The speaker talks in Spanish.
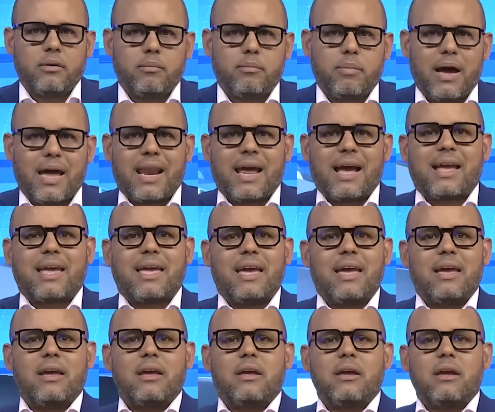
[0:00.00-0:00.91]
para
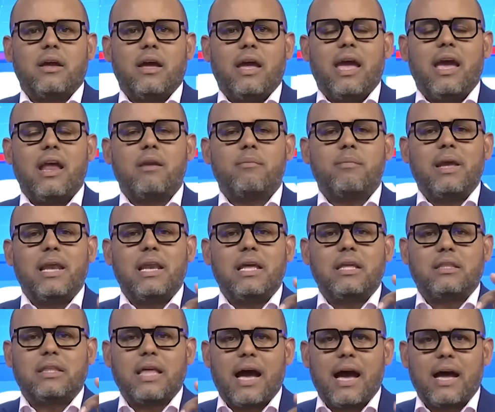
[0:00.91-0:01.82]
que el
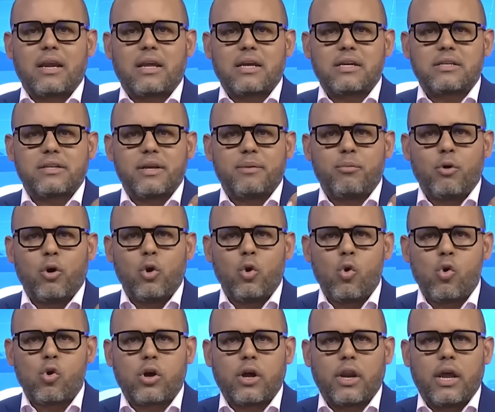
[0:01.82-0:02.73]
militar que se
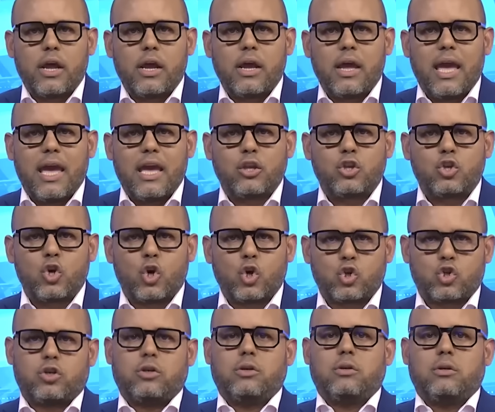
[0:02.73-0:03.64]
involucre en hechos